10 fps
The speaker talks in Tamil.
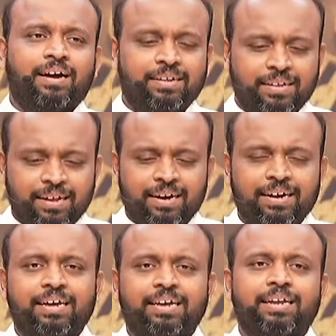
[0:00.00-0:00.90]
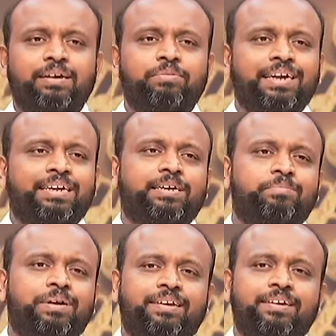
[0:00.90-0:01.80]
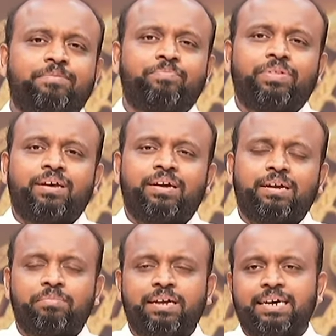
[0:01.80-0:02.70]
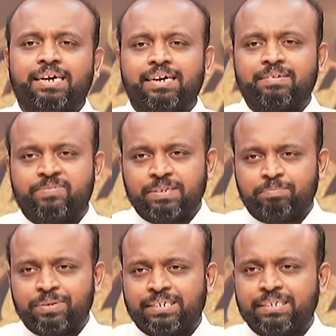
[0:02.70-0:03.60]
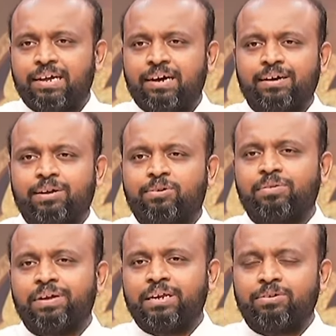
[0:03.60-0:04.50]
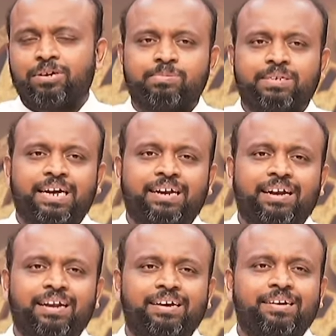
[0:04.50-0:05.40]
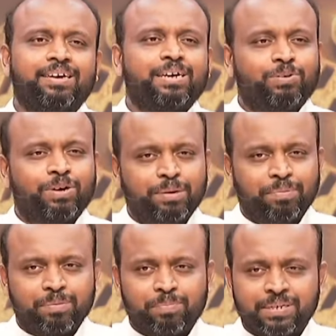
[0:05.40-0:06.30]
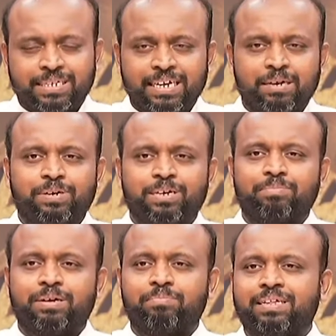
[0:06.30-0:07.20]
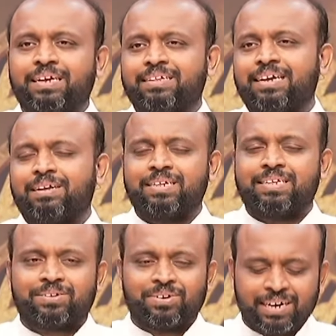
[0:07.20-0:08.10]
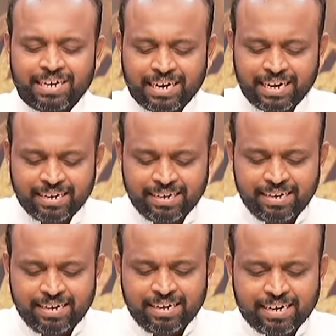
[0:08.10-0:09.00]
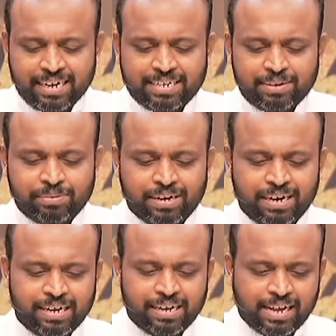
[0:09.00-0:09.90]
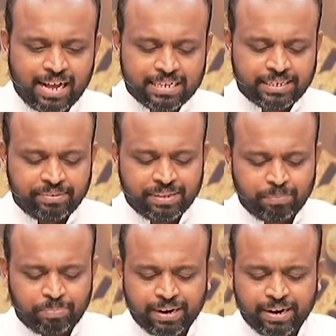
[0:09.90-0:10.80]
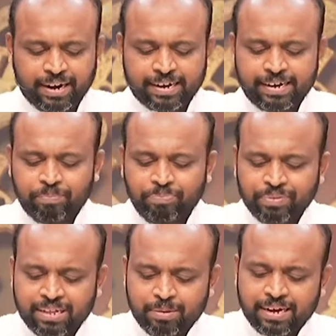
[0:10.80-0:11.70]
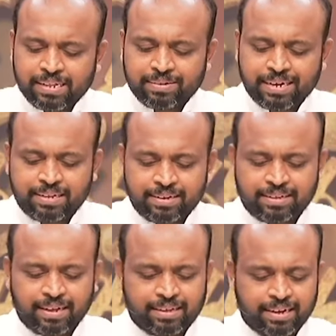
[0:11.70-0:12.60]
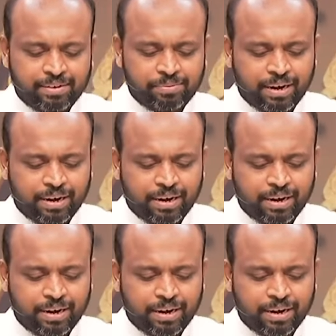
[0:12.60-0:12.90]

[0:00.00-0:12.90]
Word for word: அந்த நாளில் இரவு எட்டு மணிக்கு நம்முடைய எஃப்சிபிசி நாகர்கோவில் யூடியூப் சேனலில் ஒளிபரப்பு செய்யப்படும் என்பதை தெரிவித்துக் கொள்ளுகிறேன் கத்தர் உங்களை ஆசிர்வதிப்பாராக இந்த மாதம் கத்து தந்த